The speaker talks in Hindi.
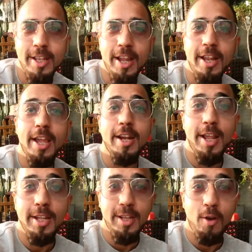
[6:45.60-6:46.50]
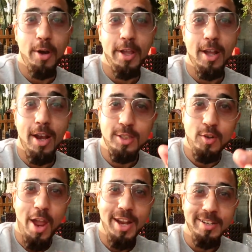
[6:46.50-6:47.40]
किसने का ये टेस्ट है ओडी का
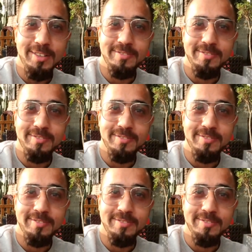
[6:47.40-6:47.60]
लेट ट्राई